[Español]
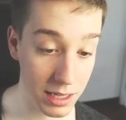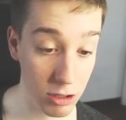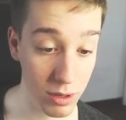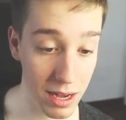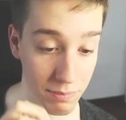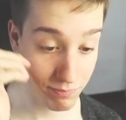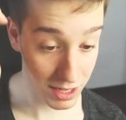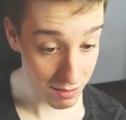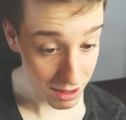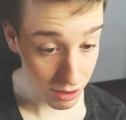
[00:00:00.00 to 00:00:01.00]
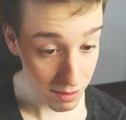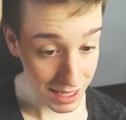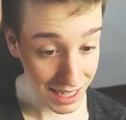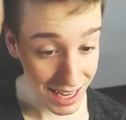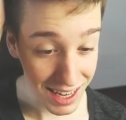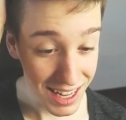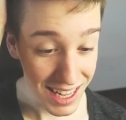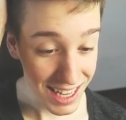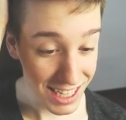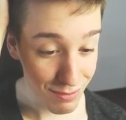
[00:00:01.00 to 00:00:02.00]
si hubiera sabido que iba a sacar
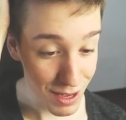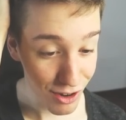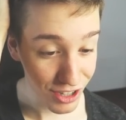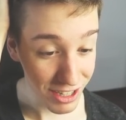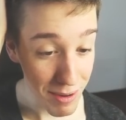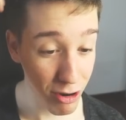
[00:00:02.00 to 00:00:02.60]
esbirros No